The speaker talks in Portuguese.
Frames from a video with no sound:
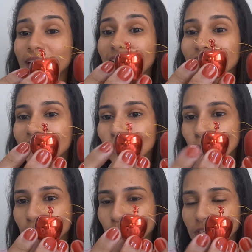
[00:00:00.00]
Aí ela vem
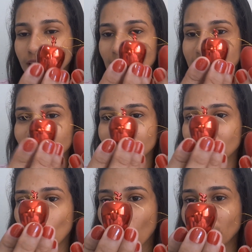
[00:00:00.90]
oito unidades, ela
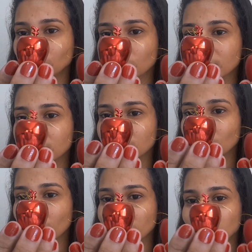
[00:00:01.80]
vem quatro
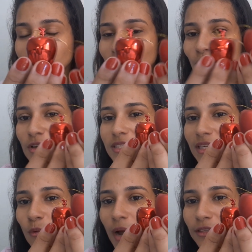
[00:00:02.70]
assim, ó, mais
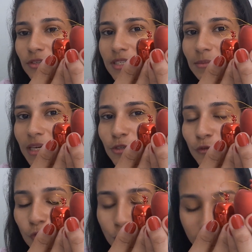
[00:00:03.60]
brilhosa e quatro assim mais
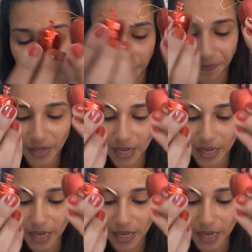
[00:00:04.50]
fosca.